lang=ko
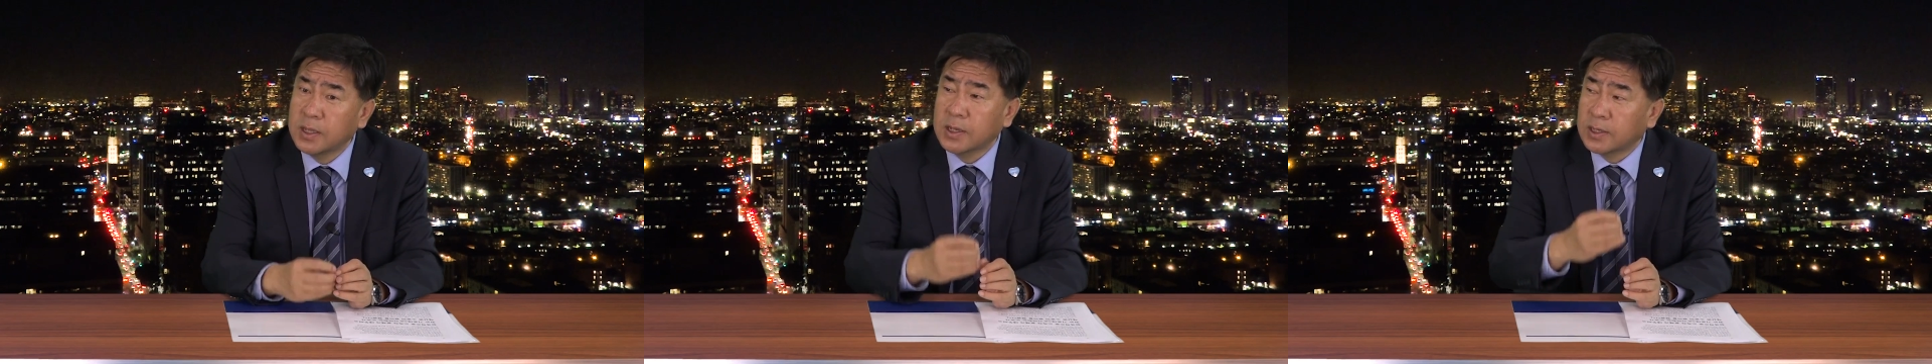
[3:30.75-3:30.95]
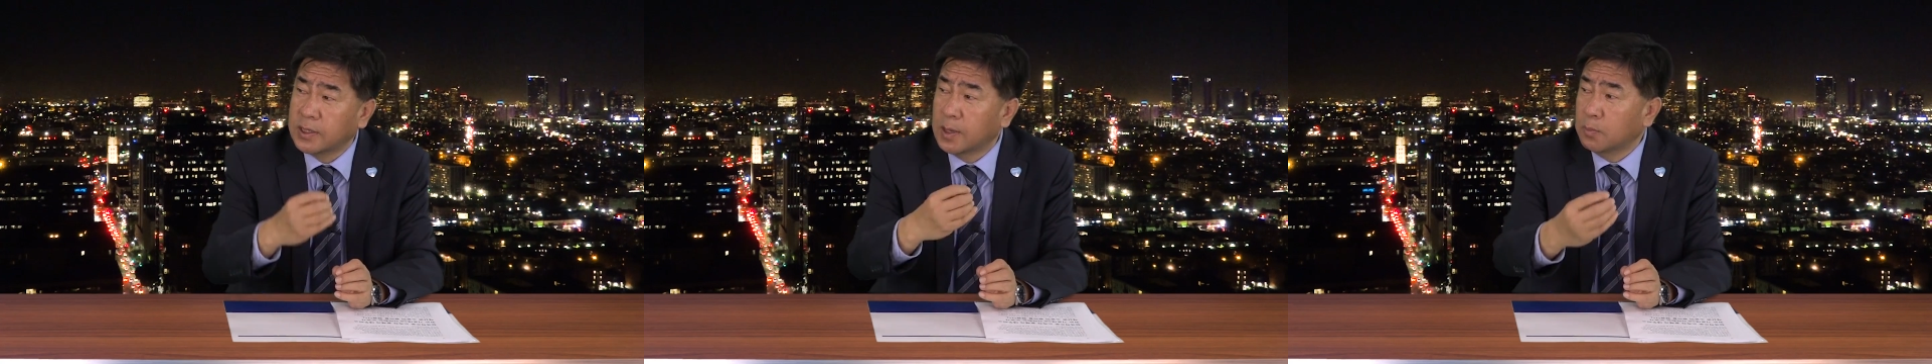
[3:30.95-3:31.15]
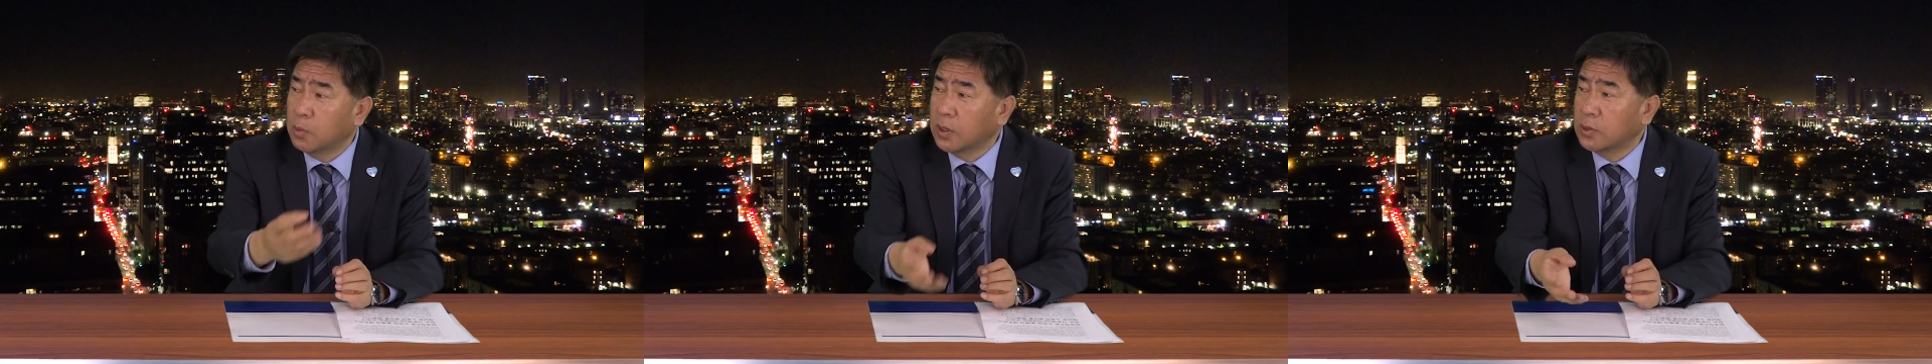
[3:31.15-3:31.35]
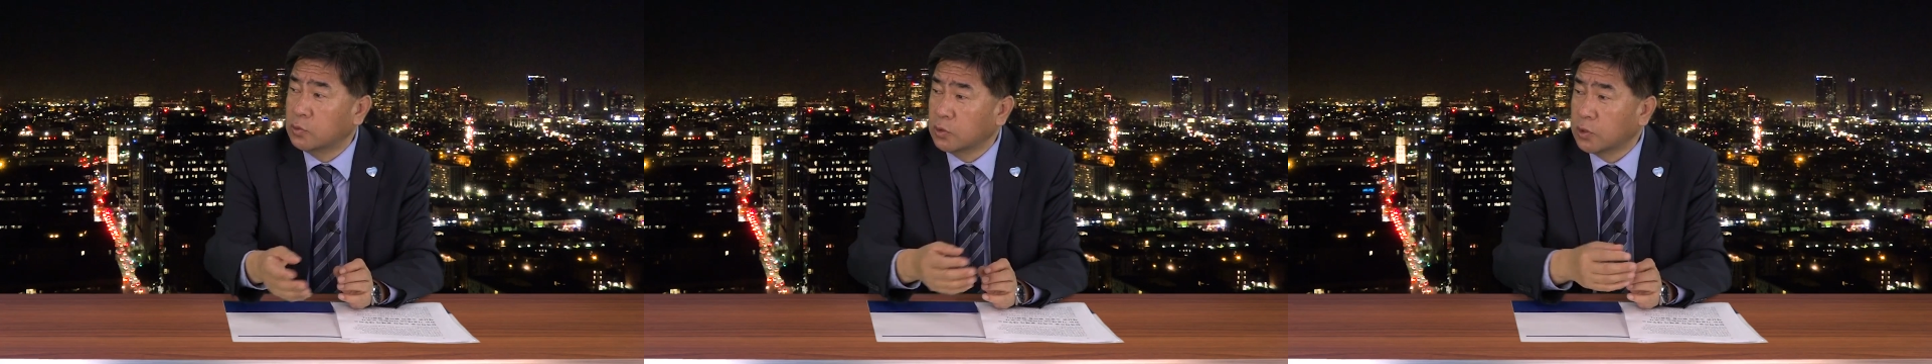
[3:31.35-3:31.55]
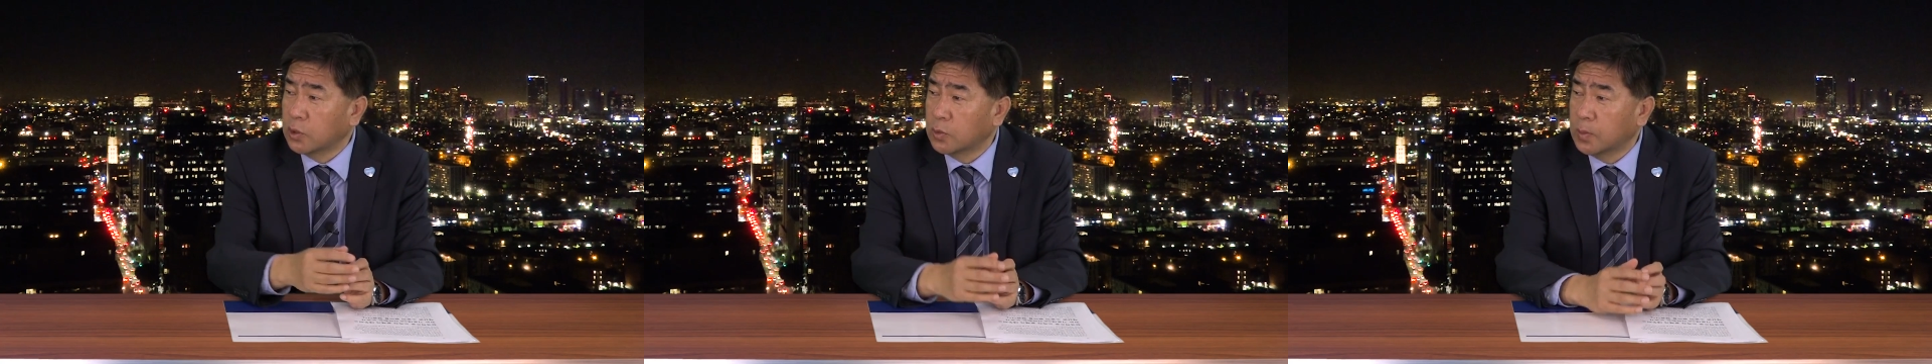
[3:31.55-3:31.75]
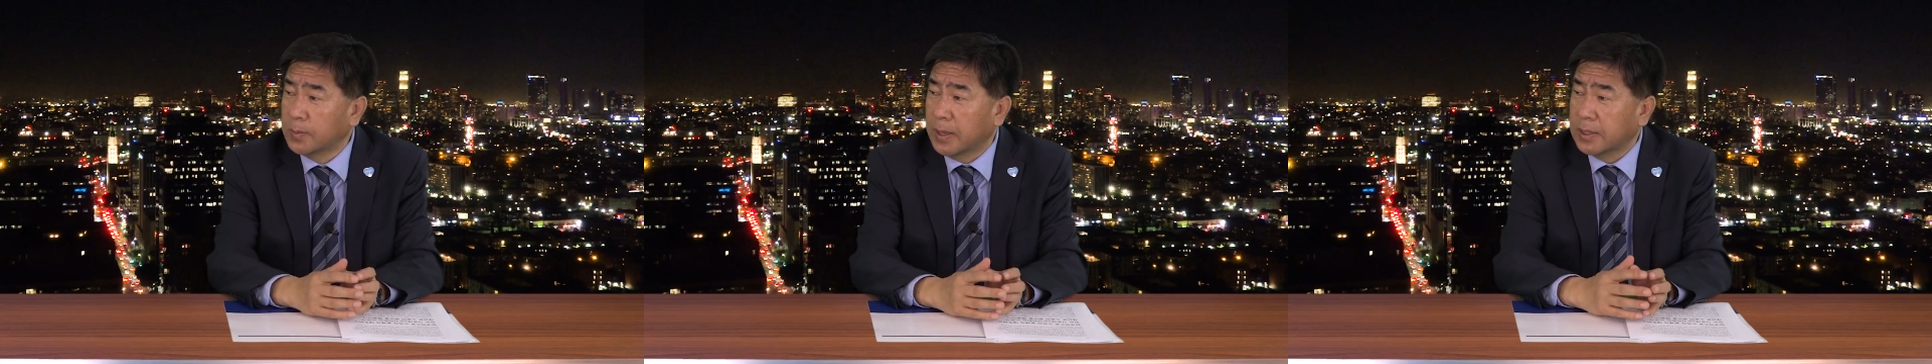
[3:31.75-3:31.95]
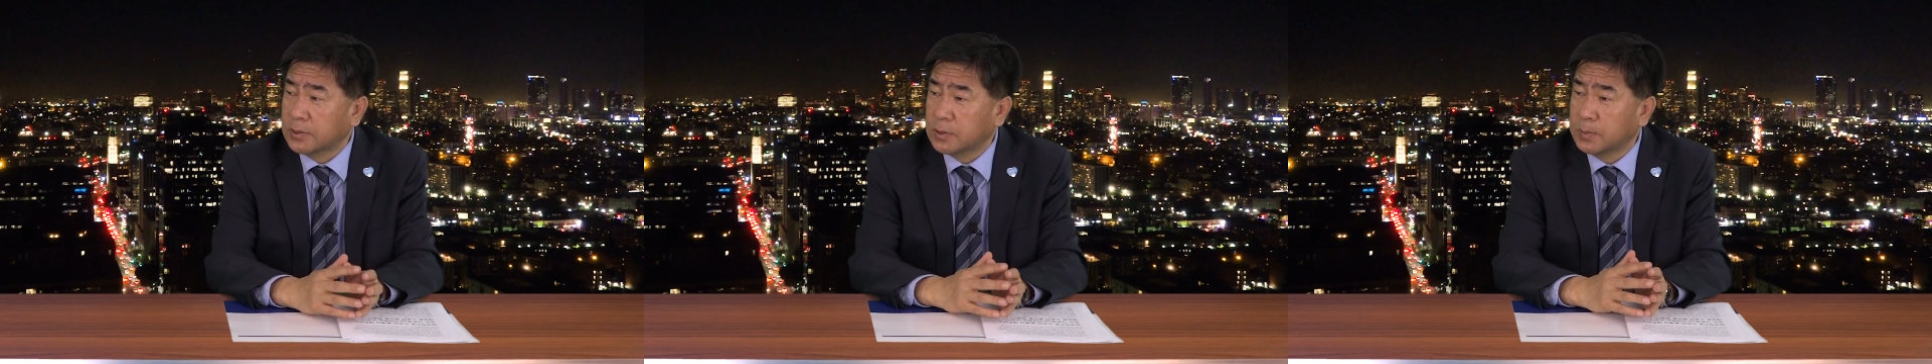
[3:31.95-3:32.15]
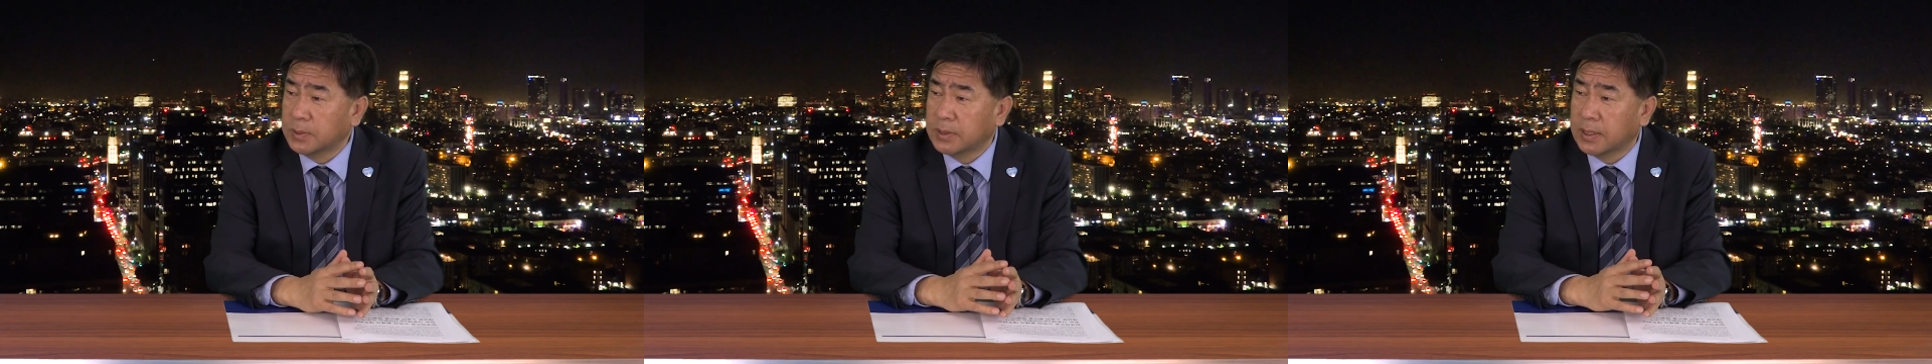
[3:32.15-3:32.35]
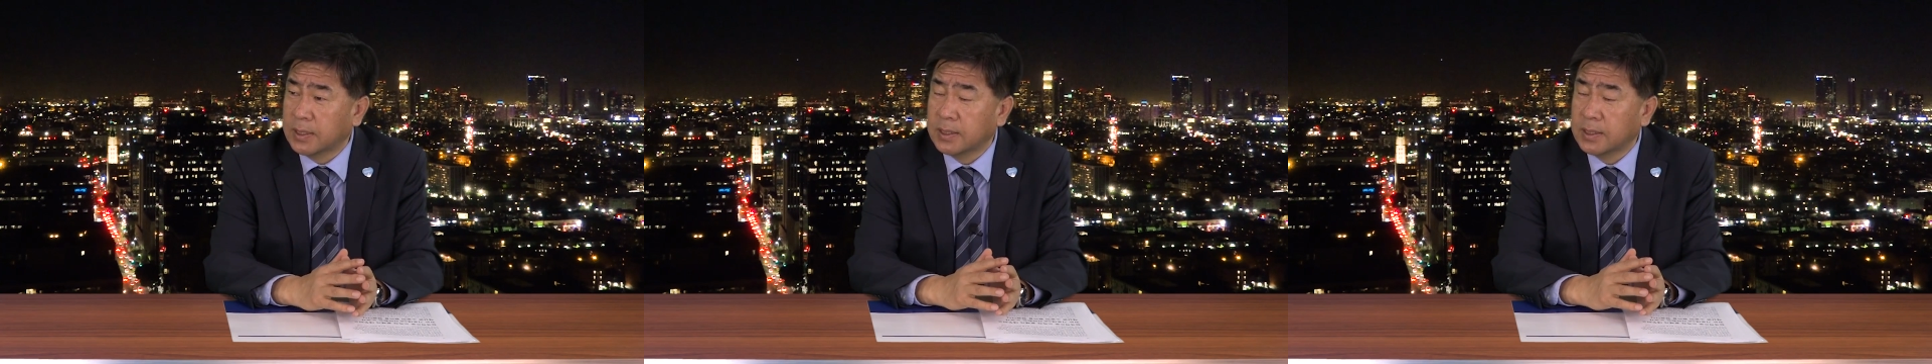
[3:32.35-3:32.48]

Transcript: 그냥 보내준 경우가 많습니다.